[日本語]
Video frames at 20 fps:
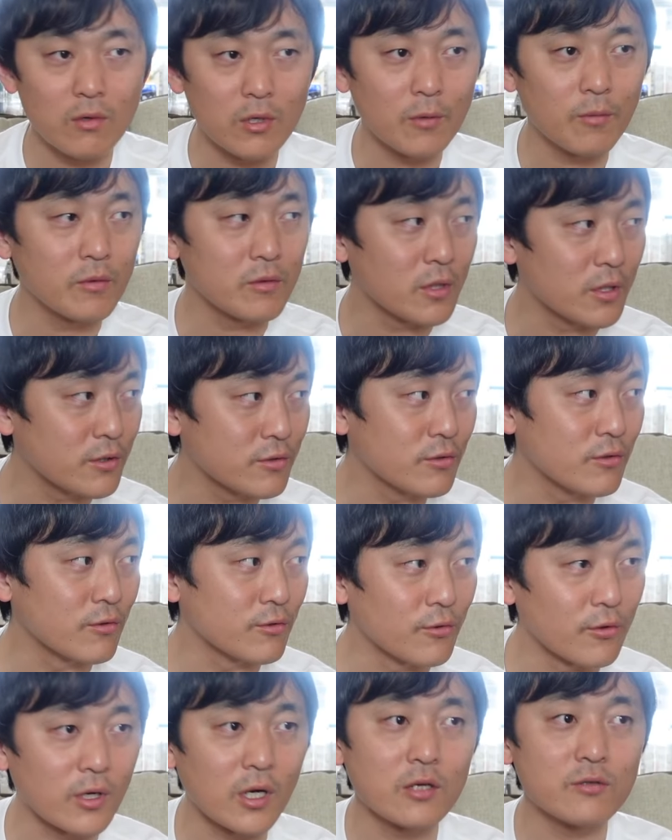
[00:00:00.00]
レベルが低い
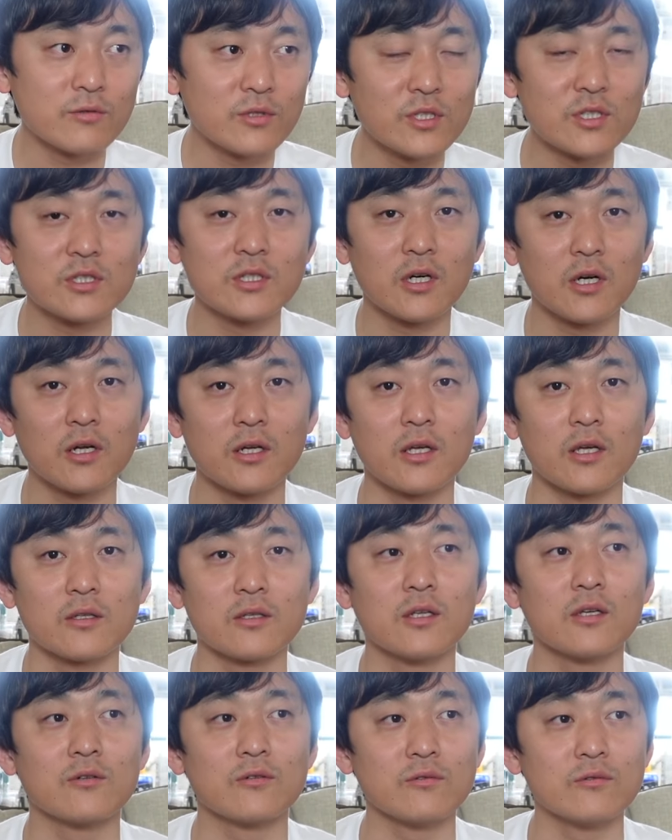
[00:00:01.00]
ことを確認しながらやっ
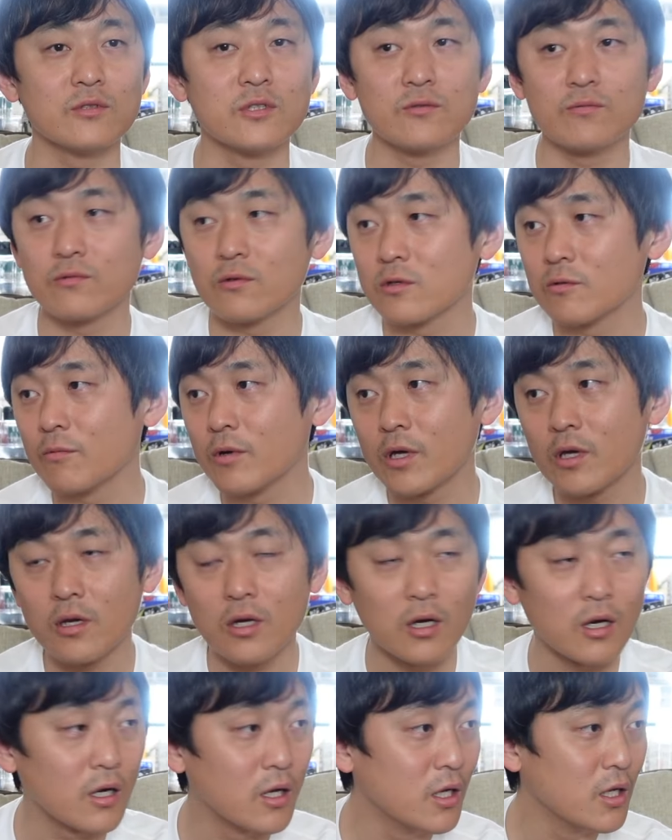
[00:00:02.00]
ていく自分よりも
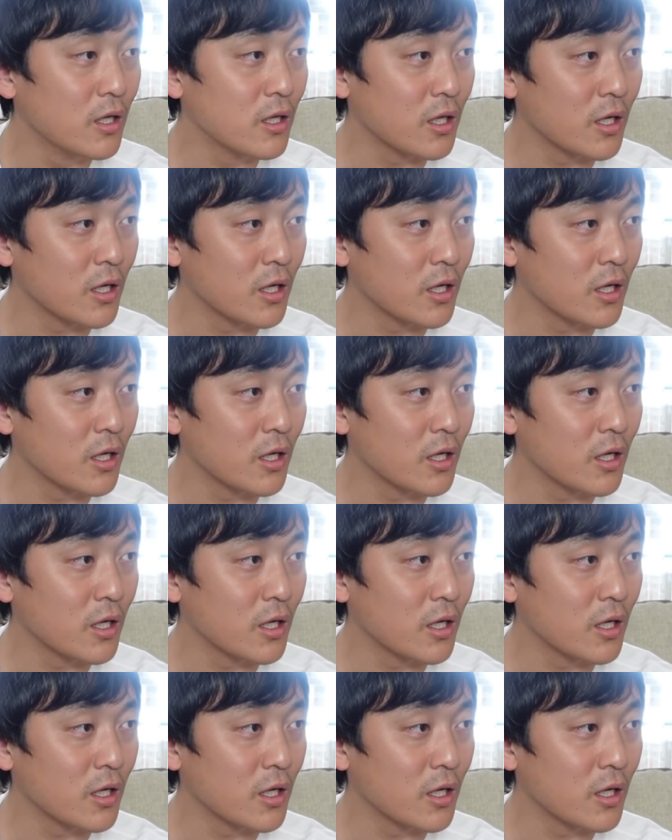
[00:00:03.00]
映画